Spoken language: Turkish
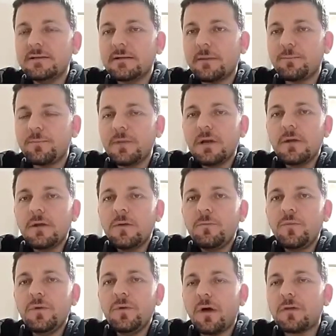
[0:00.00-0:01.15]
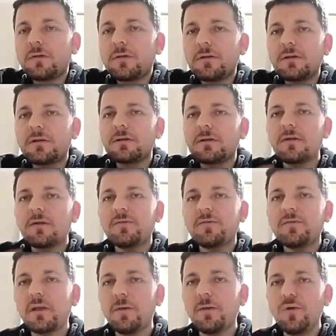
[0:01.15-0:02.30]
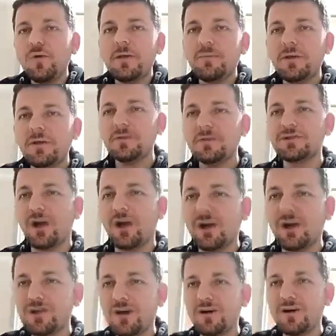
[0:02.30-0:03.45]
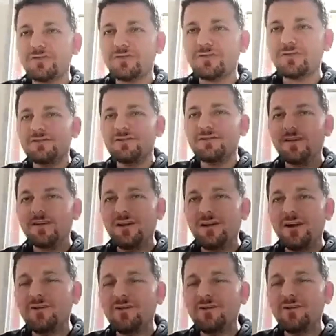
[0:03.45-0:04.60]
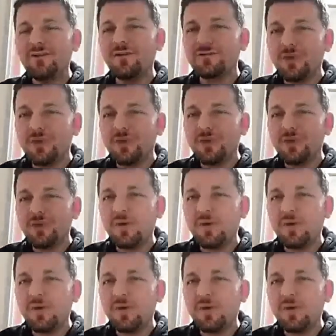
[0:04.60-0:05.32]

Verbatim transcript: Yani hazırlıklar falan böyle bir şaşa tantana yani tamam